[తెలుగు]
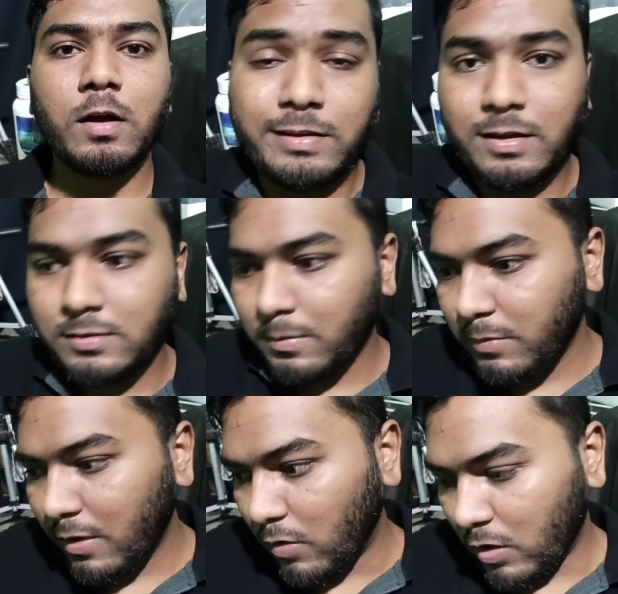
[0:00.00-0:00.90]
కష్టం
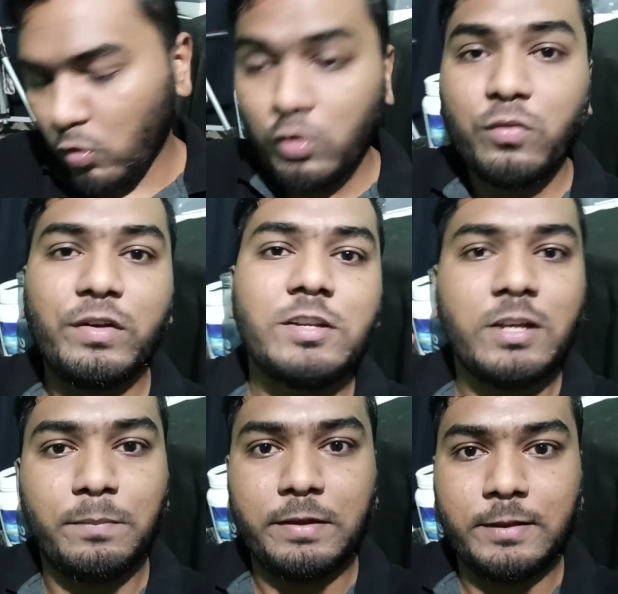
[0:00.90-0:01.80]
మీద వర్కౌట్ ఫినిష్
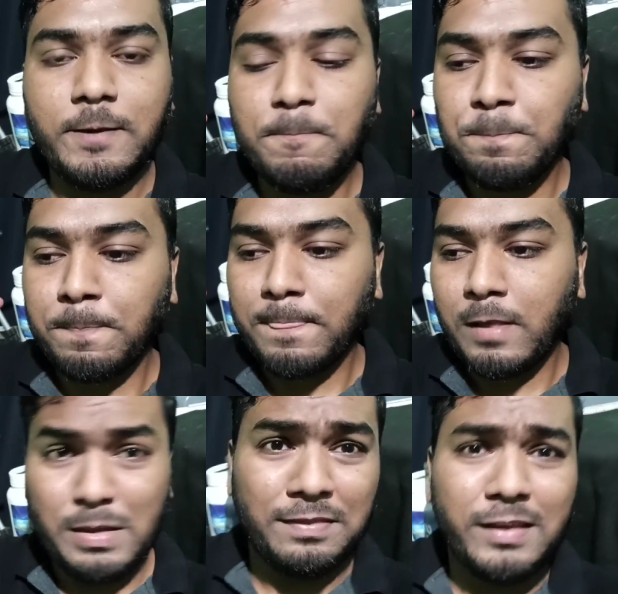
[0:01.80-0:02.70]
అయిపోయింది
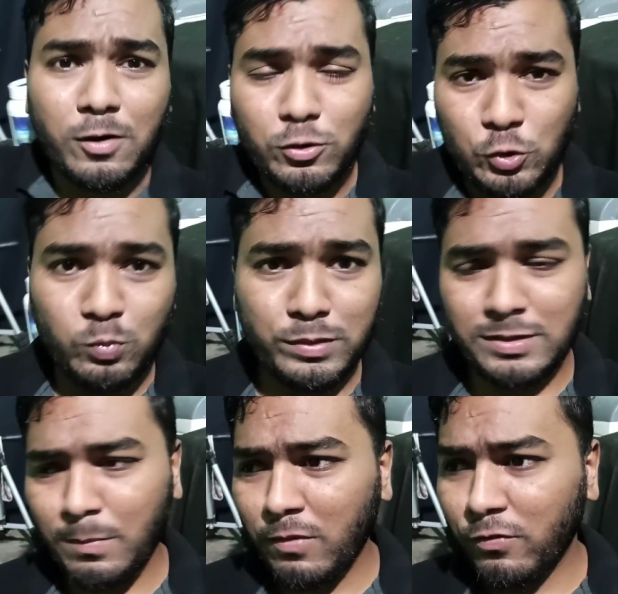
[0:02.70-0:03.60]
అందరు కూడా
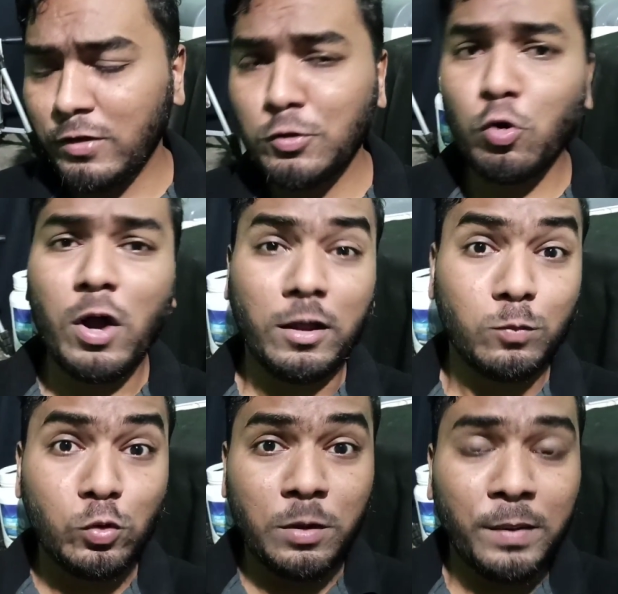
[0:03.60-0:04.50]
చూపిస్తాం మా ఫ్రిడ్జ్లో ఒక
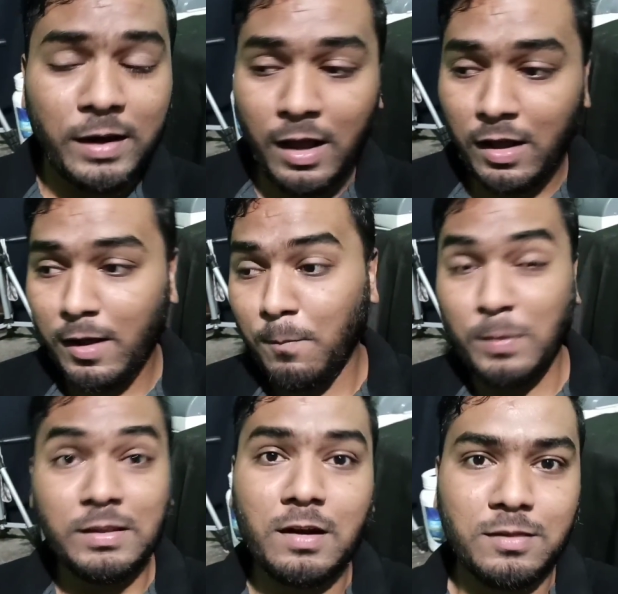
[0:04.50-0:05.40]
అద్భుతమైన
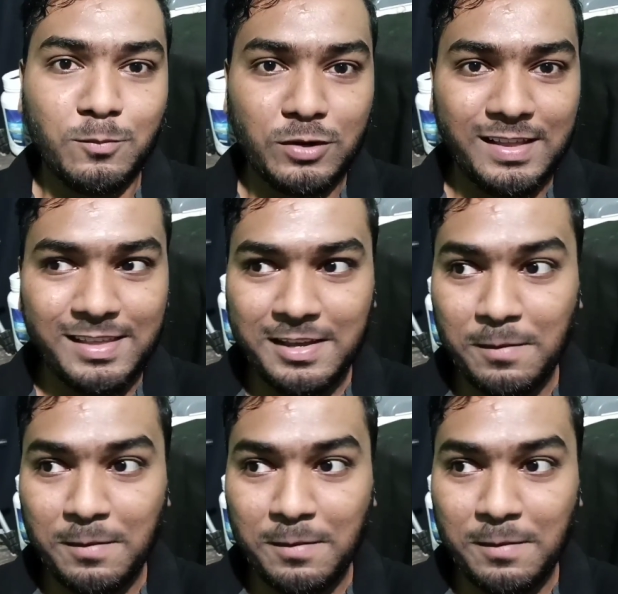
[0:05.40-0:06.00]
పదార్థం ఉన్నది